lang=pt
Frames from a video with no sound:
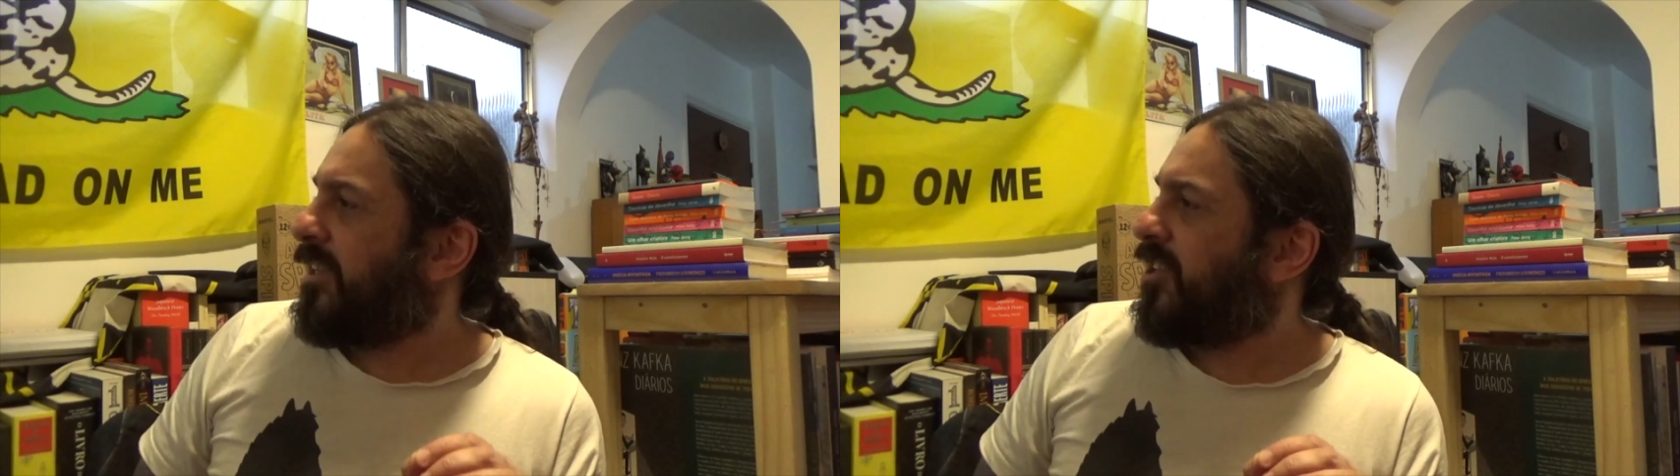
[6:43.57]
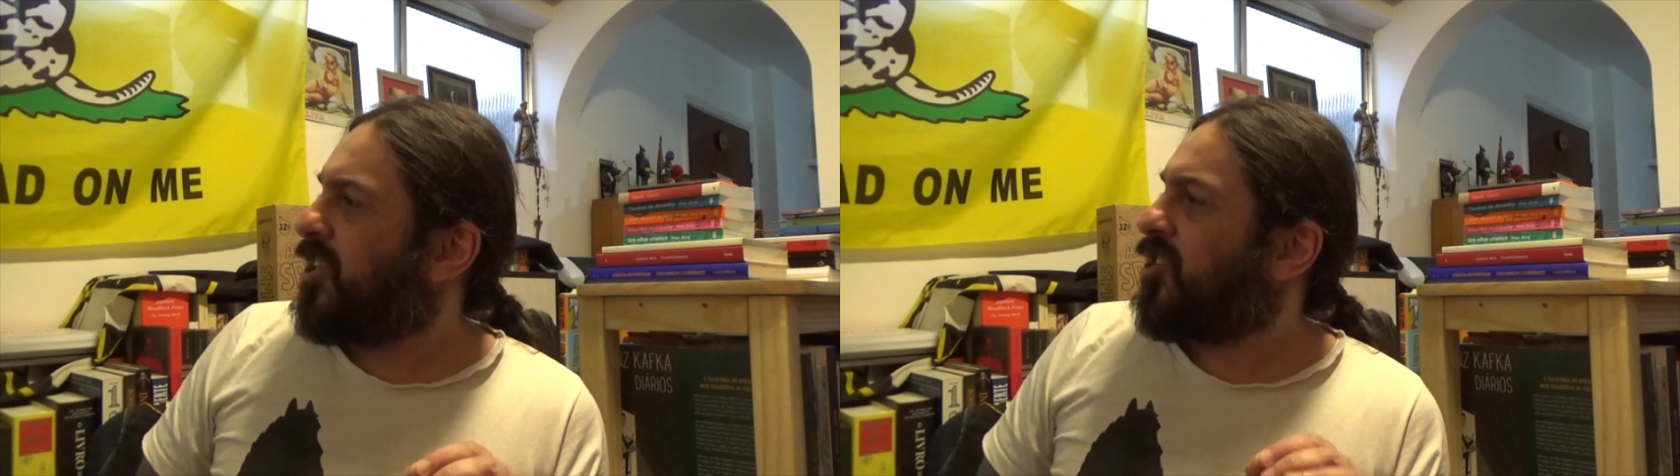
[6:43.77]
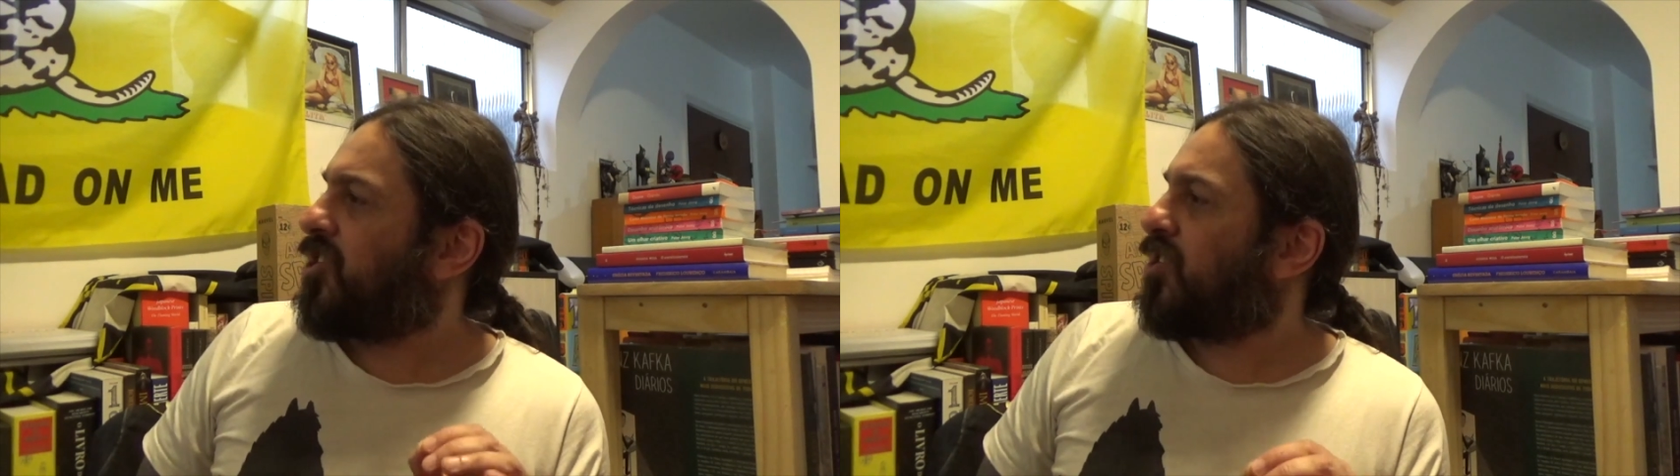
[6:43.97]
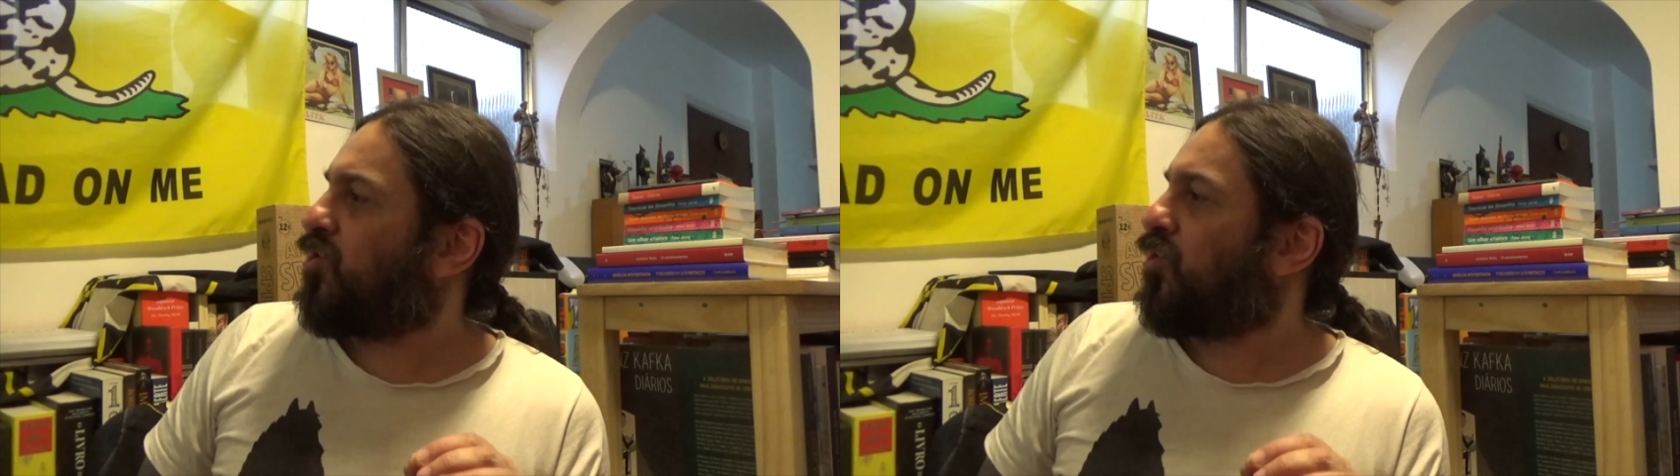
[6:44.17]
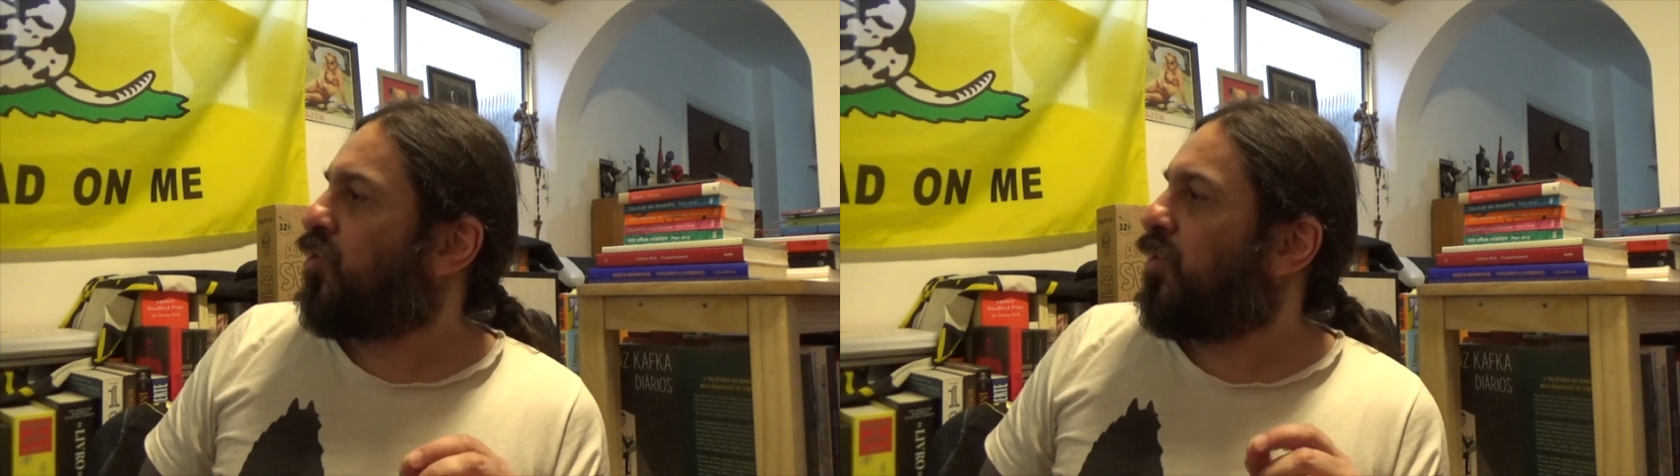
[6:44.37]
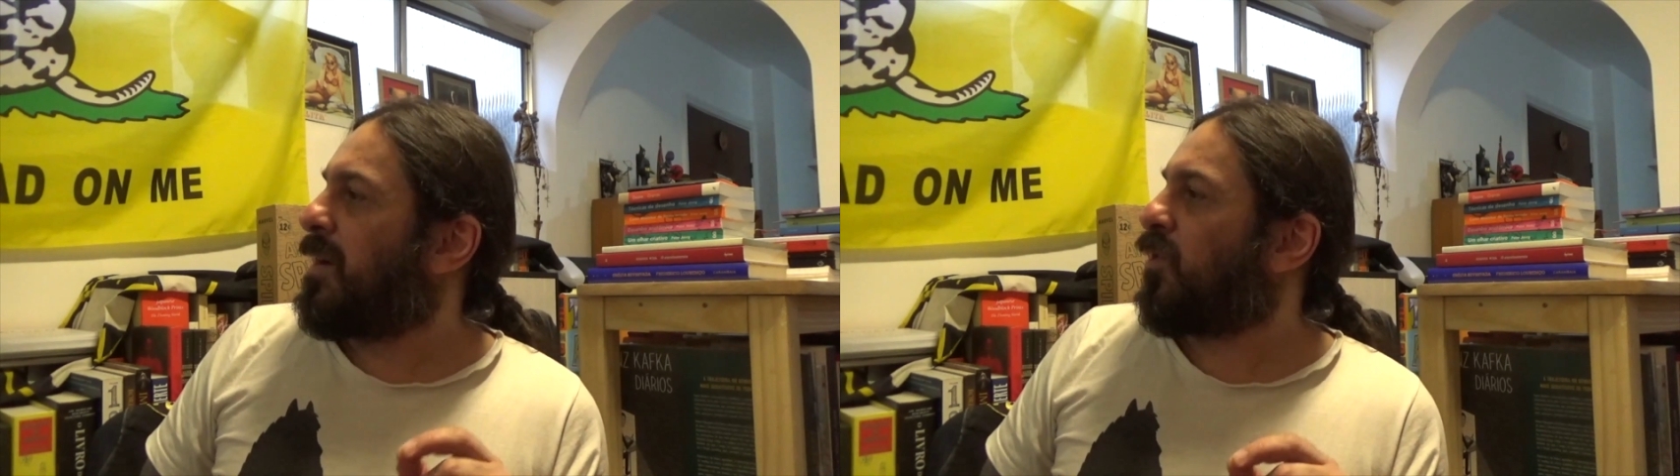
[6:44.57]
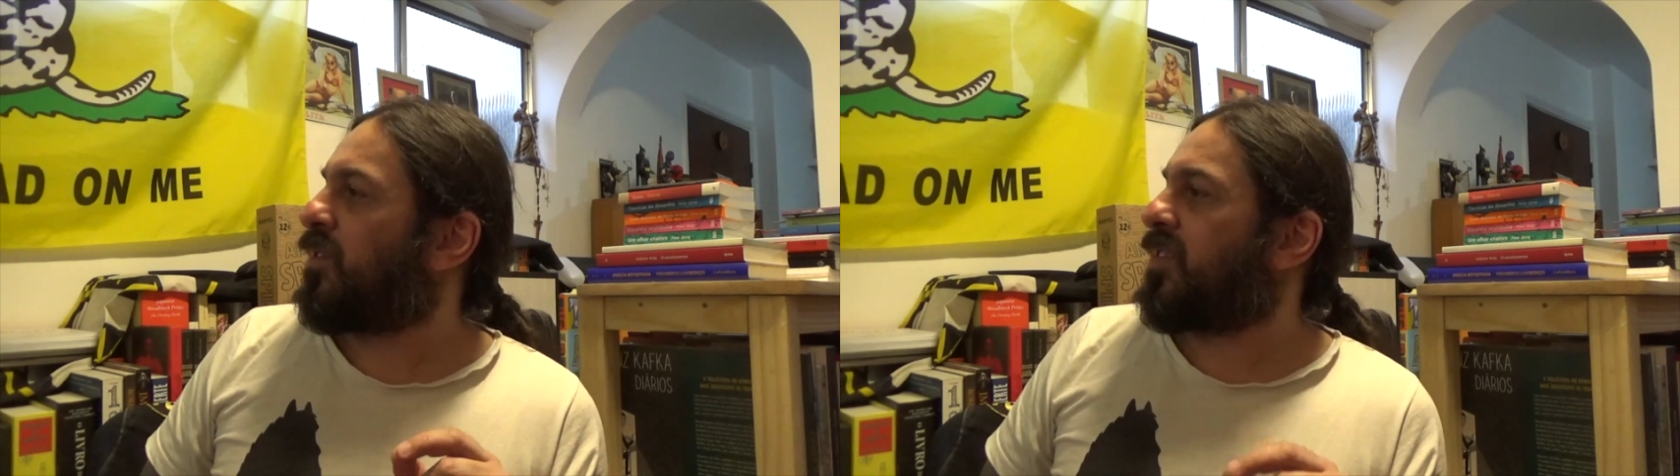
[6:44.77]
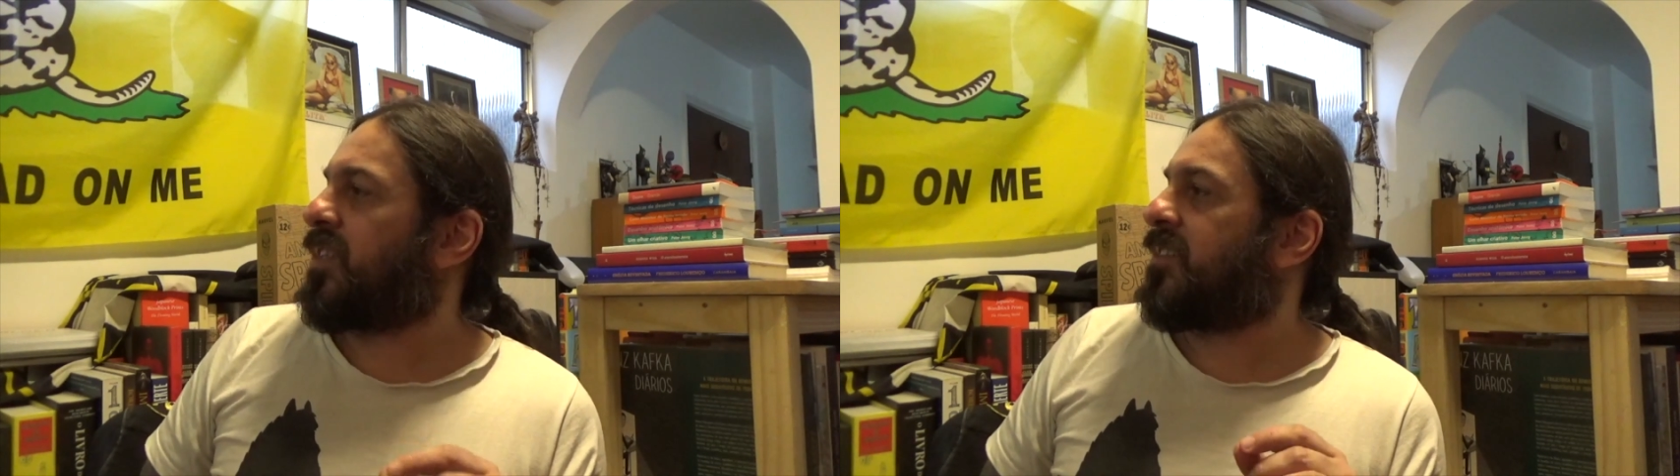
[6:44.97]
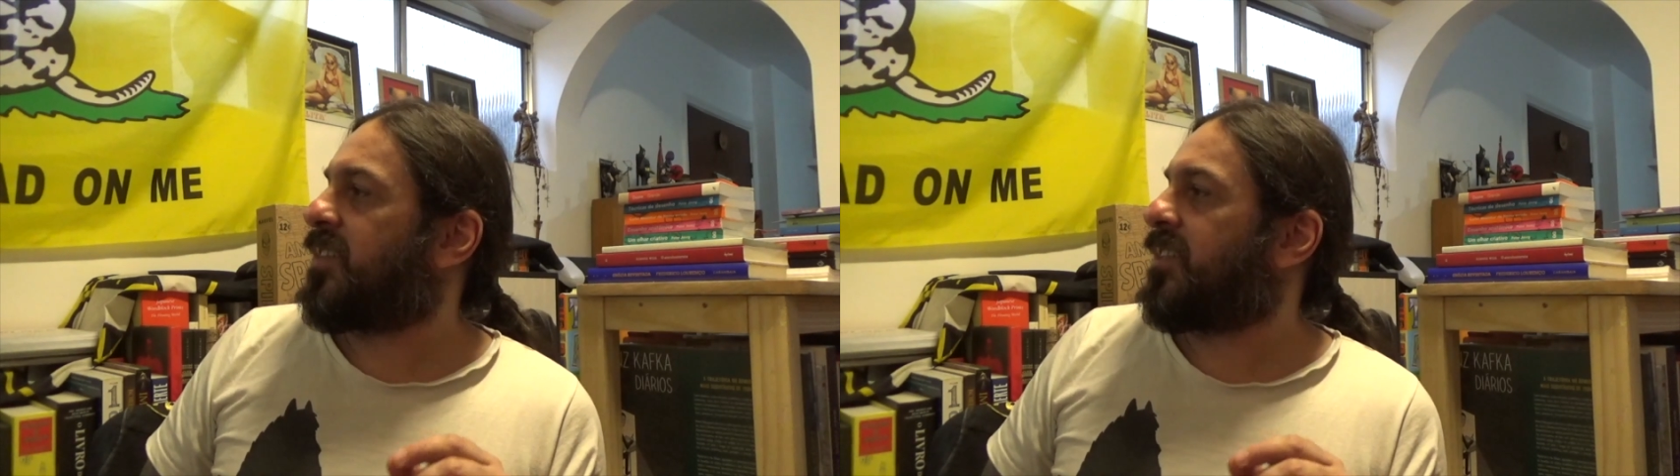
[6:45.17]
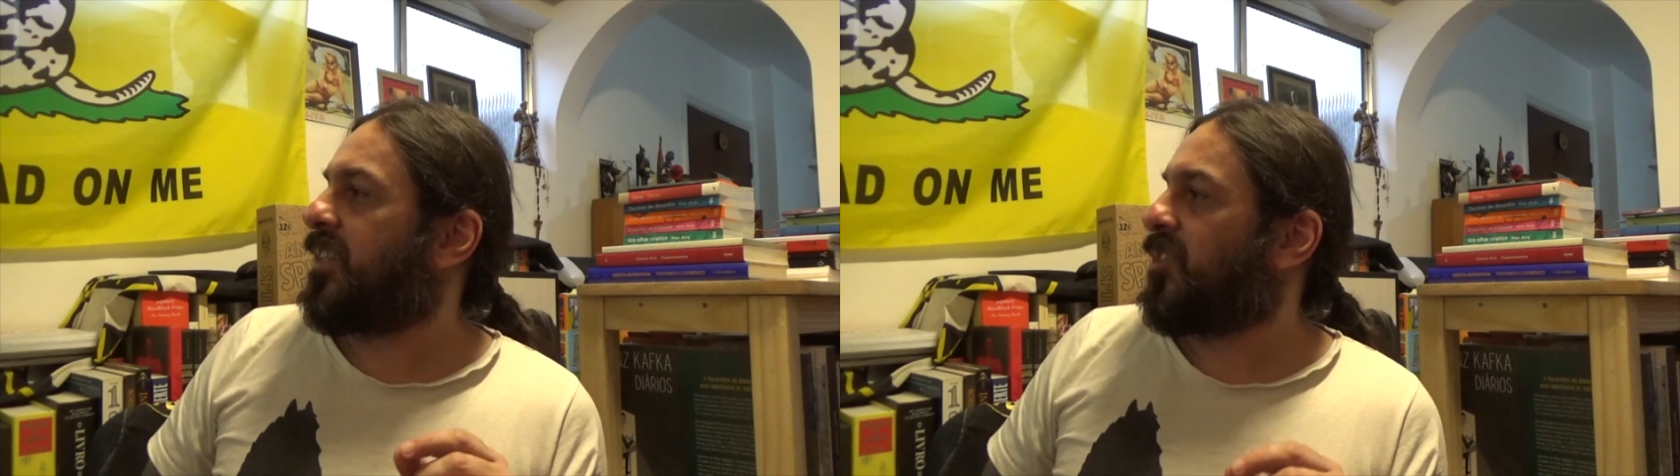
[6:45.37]
Diante disso, uma coisa tem que
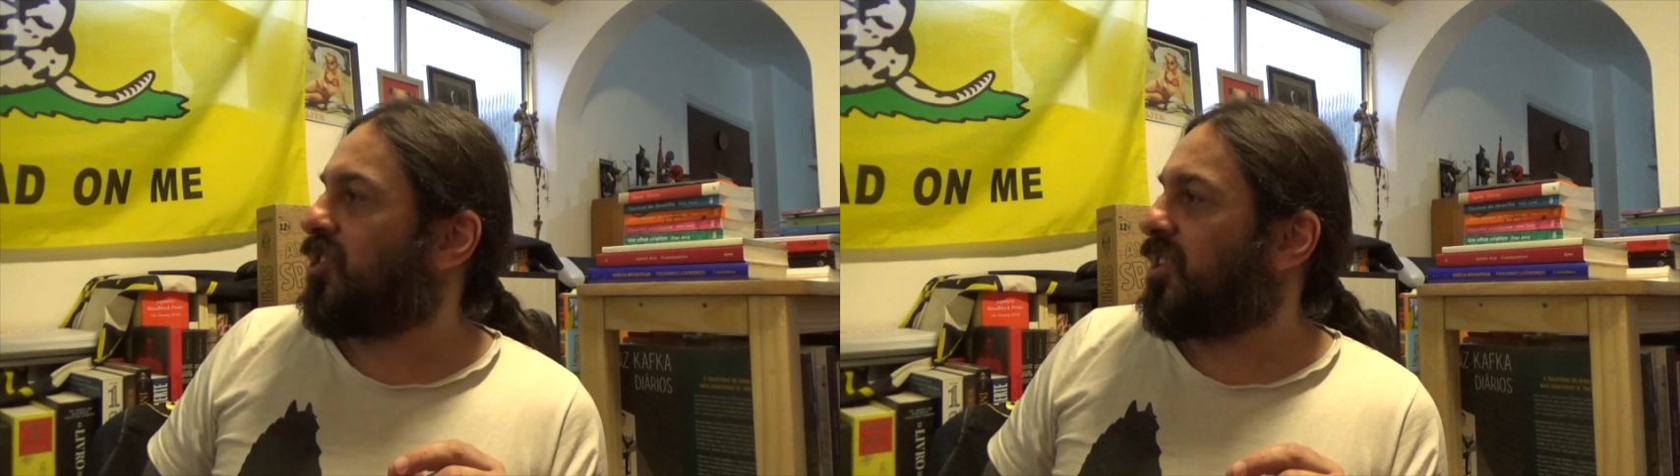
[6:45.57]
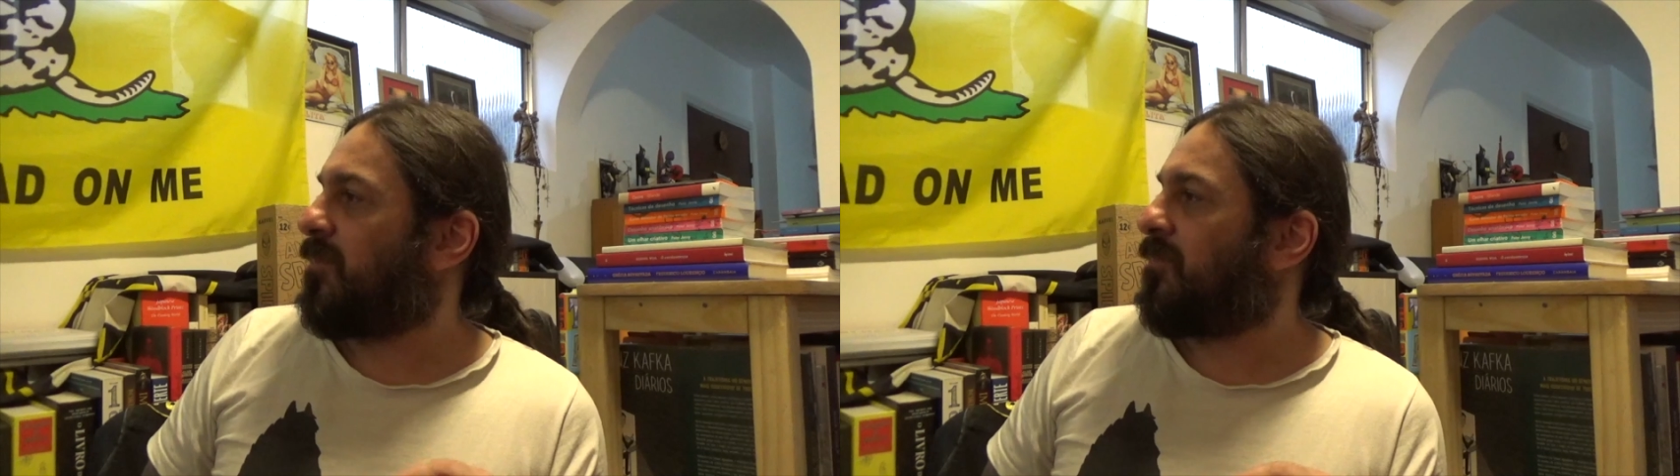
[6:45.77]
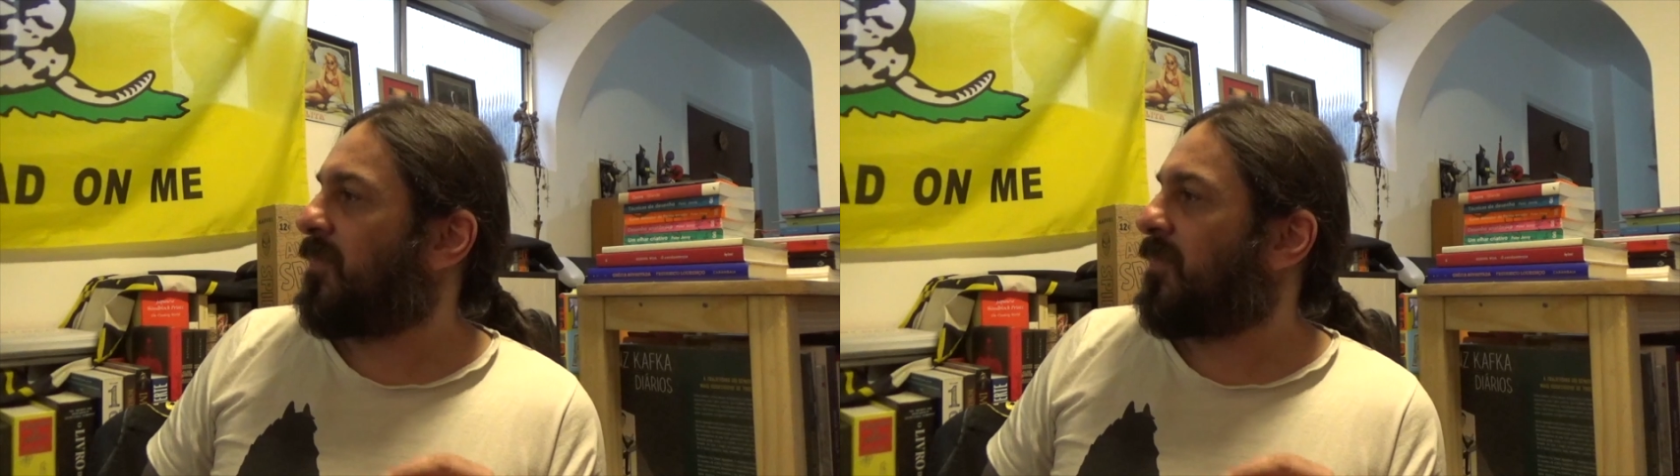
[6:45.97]
ser entendida: